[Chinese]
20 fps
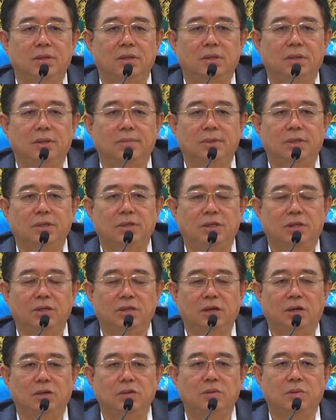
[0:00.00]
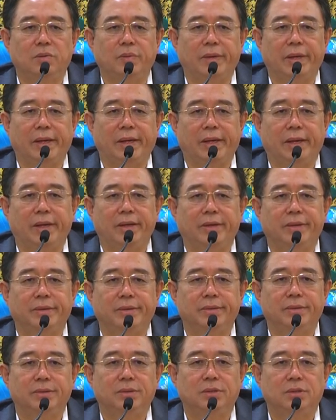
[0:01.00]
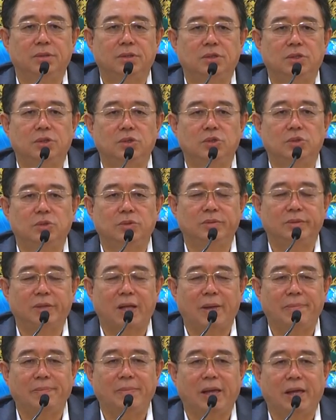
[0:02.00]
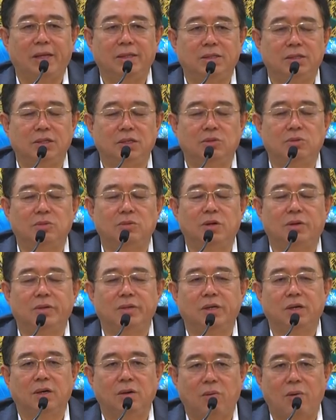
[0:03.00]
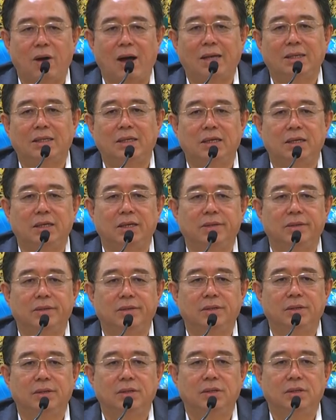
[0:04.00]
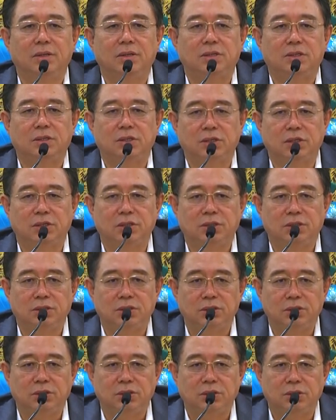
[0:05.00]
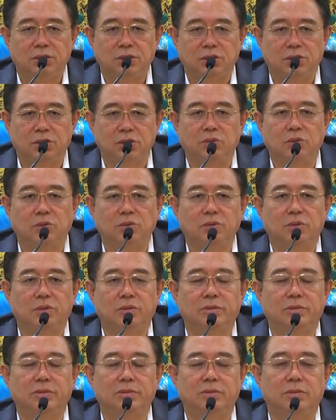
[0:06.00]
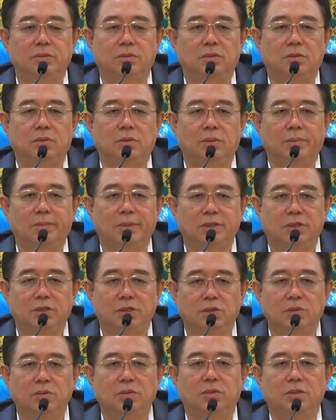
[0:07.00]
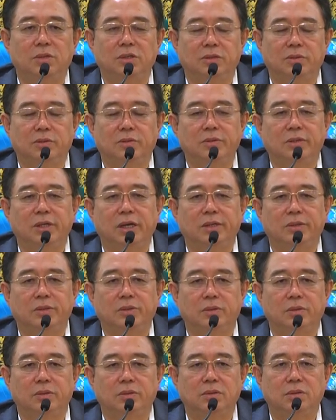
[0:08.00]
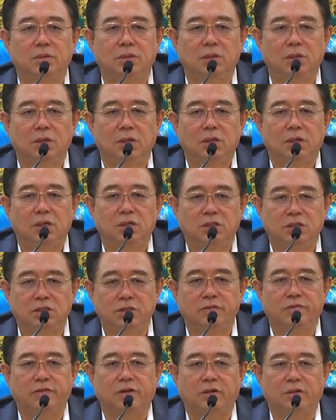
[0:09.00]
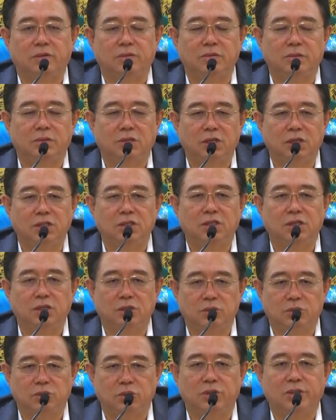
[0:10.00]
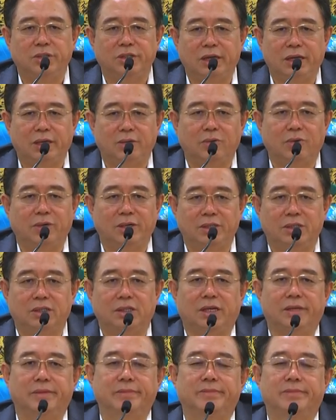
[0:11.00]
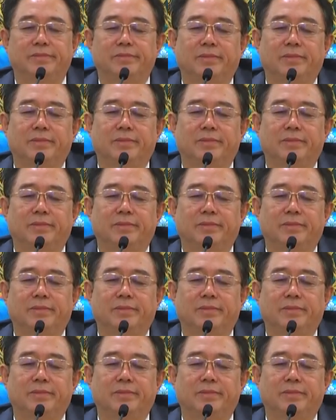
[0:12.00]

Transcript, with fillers: 那么提到鬼，这就难免接触到一个话题：这个时空中，我们生活的空间中，是否真正存在鬼神？